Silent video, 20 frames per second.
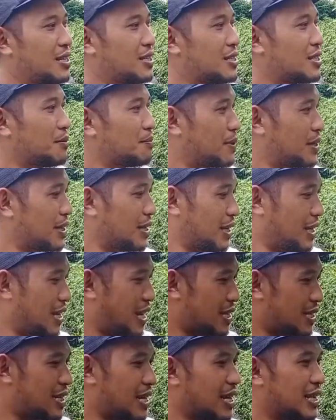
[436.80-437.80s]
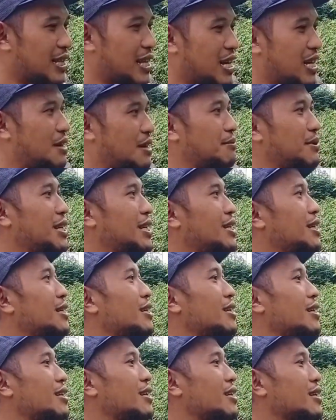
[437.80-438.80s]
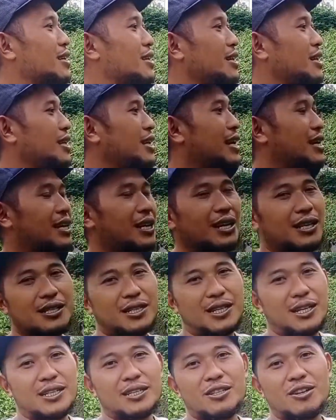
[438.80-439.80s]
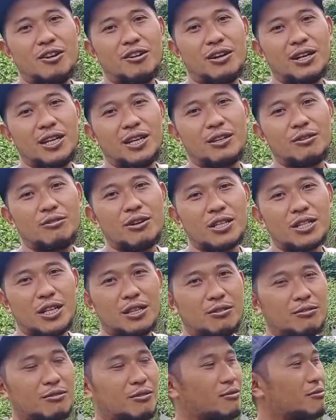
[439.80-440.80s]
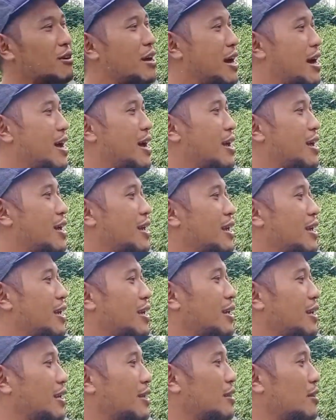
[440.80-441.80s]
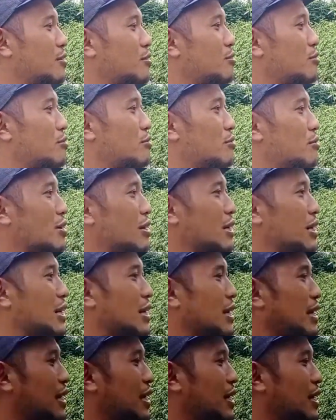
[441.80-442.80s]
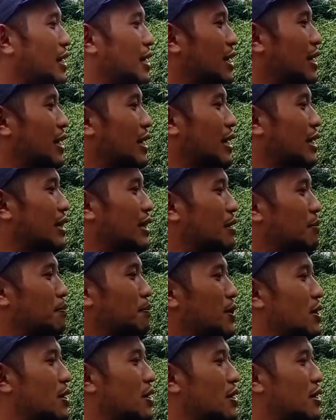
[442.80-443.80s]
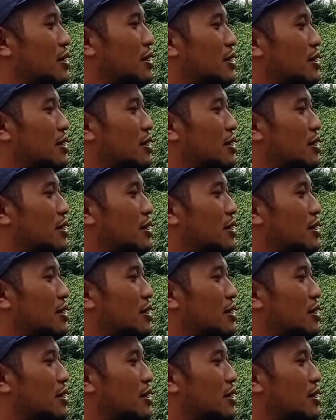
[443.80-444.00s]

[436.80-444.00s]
seperti yang saya tanam ini, ini adalah jenis ori 212 itu tipe